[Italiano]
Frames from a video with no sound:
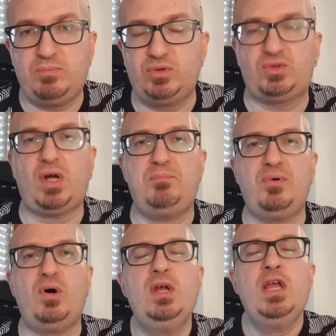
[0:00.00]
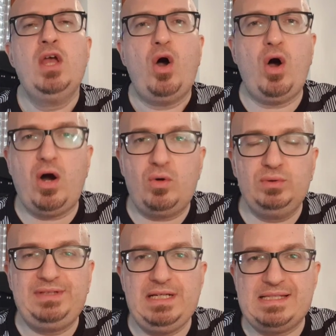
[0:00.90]
Purtroppo ho
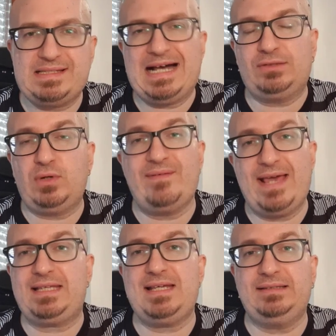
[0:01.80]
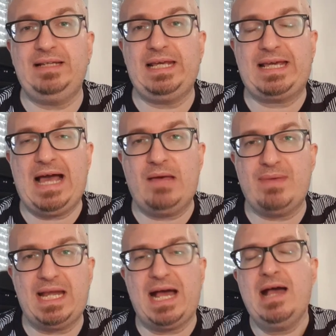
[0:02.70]
utilizzato la vecchia
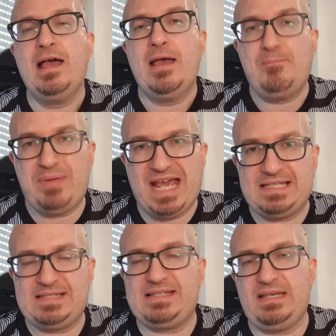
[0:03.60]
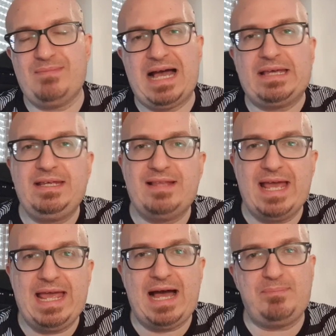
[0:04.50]
telecamera, pessima
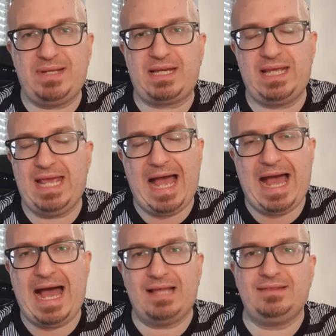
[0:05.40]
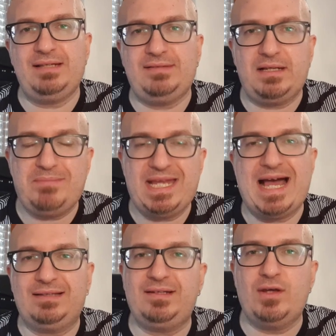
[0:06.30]
idea perché a
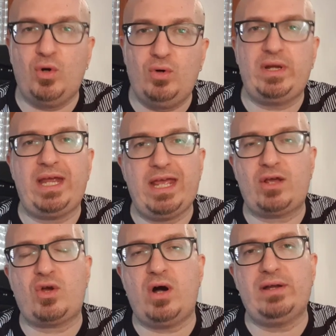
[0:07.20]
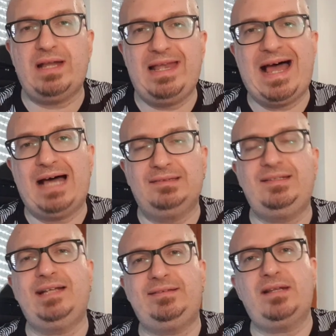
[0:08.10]
determinate ore e con la
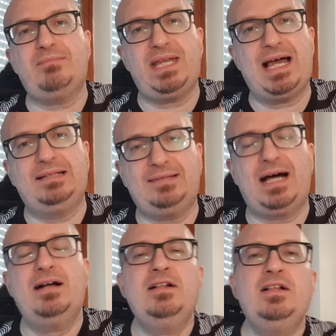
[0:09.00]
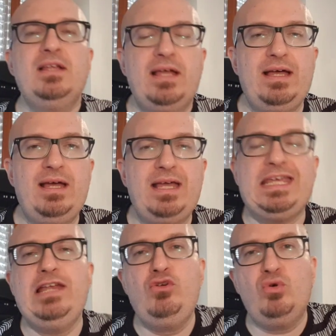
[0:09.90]
determinata eh,
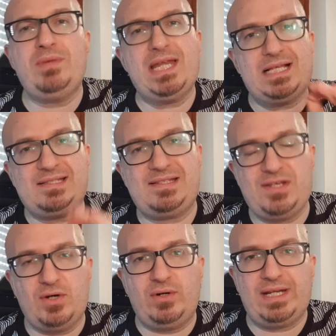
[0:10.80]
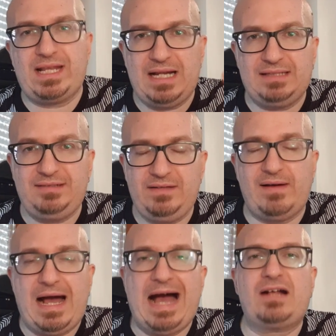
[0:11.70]
illuminazione
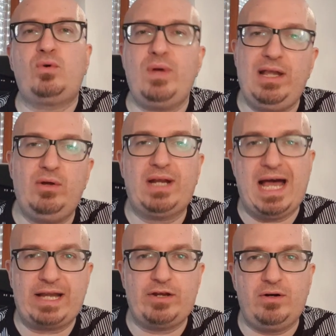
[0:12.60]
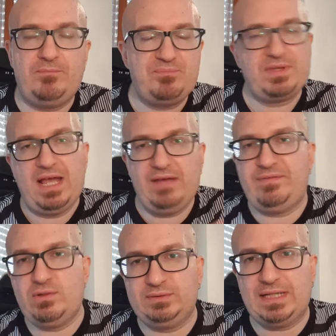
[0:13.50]
relativa a quell'orario è
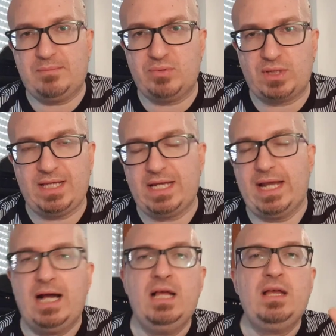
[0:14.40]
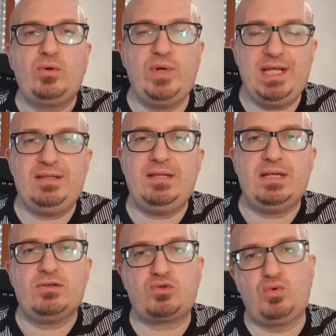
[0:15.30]
venuta una porcheria.
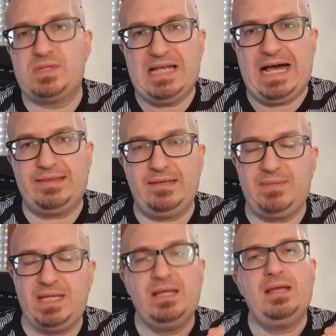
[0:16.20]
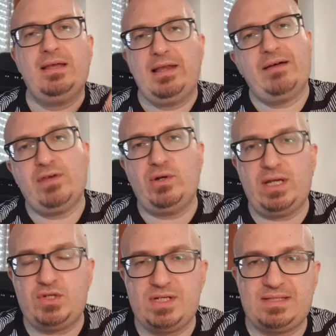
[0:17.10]
Quindi scusatemi, l'avevo
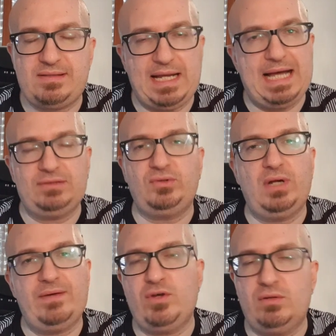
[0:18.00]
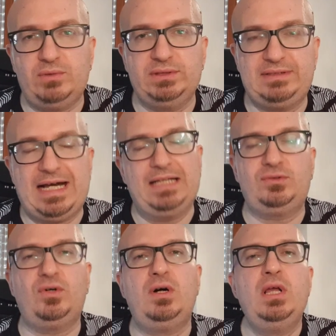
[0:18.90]
registrato, l'avevo
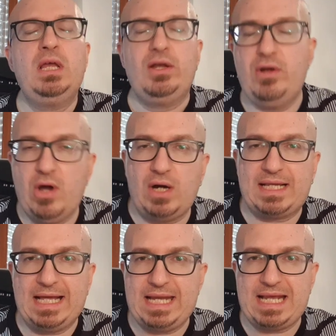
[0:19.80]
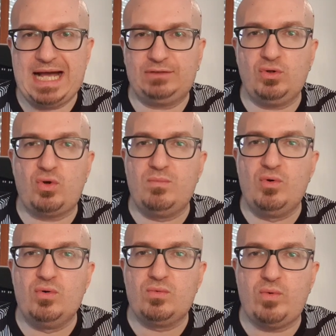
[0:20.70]
montato, l'ho caricato
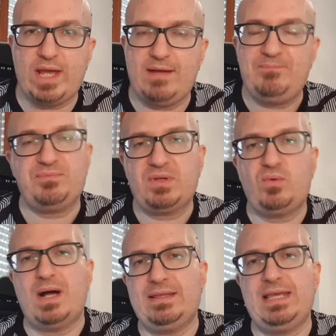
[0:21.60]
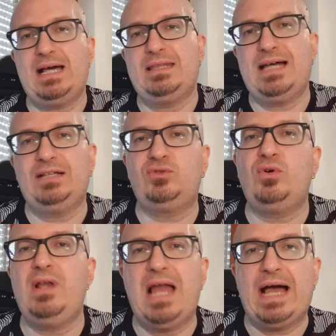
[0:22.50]
comunque quando è andato
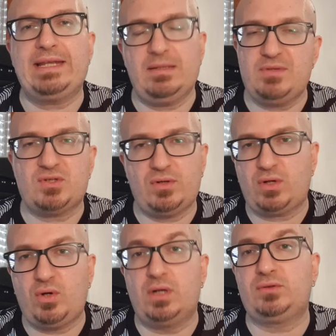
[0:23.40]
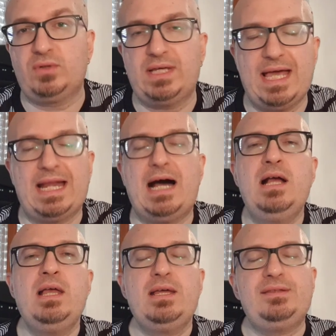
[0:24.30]
online mi sono accorto che era
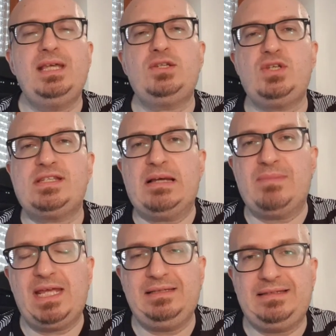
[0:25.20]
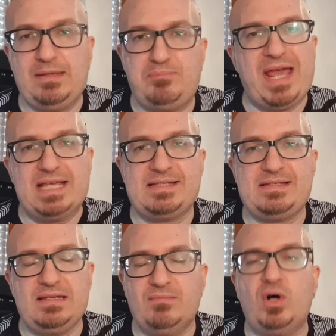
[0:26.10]
decisamente
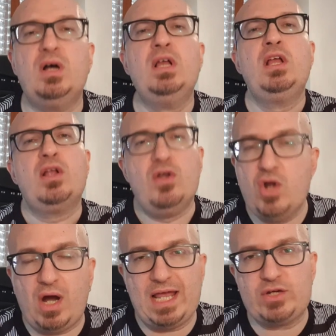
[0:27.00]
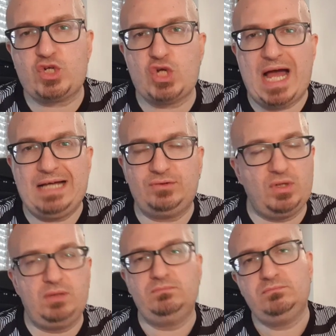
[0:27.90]
pessimo. L'ho
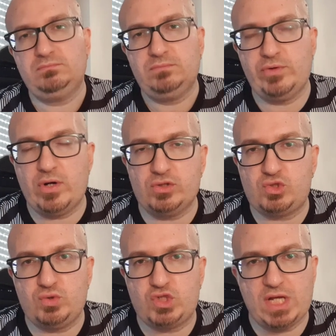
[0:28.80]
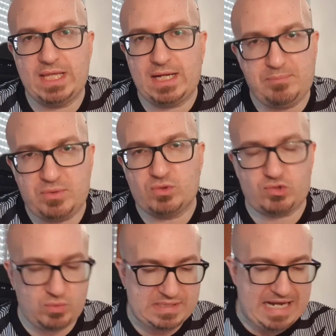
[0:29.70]
lasciato, non succederà più.
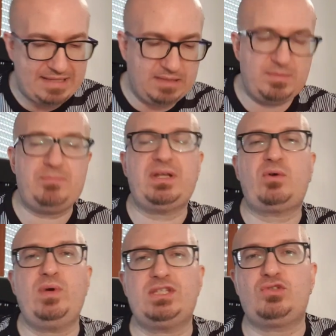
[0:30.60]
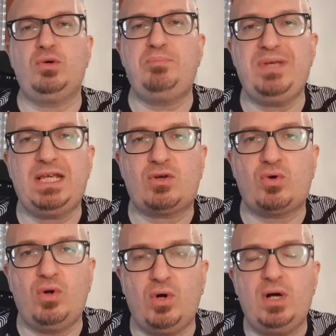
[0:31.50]
Scusatemi per questo
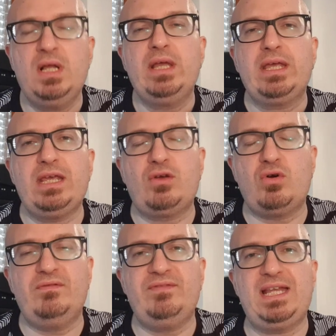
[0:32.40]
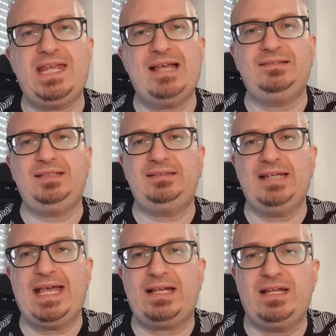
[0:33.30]
piccolo inconveniente
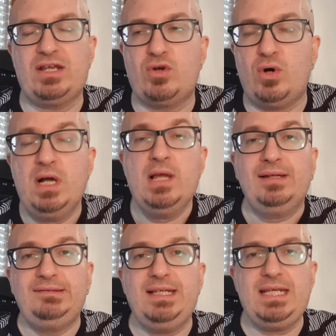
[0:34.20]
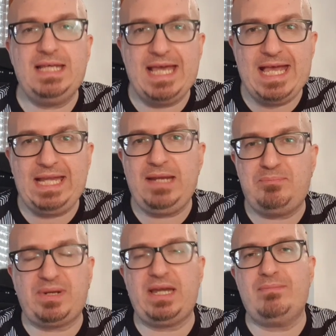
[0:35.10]
tecnico di ieri.
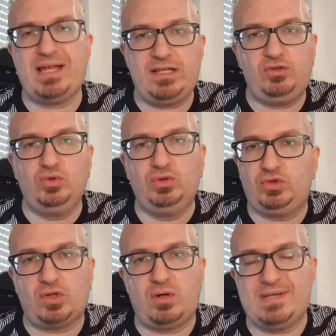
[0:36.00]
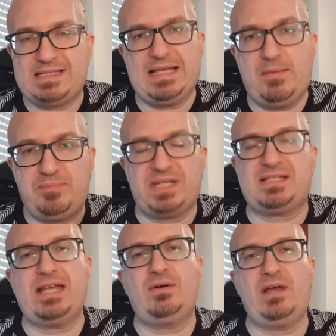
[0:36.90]
Prima di tutto, come sempre,
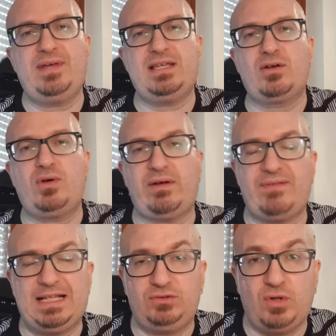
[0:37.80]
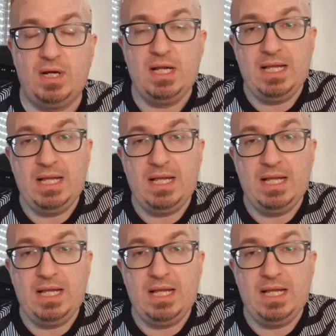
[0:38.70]
se non l'avete ancora fatto,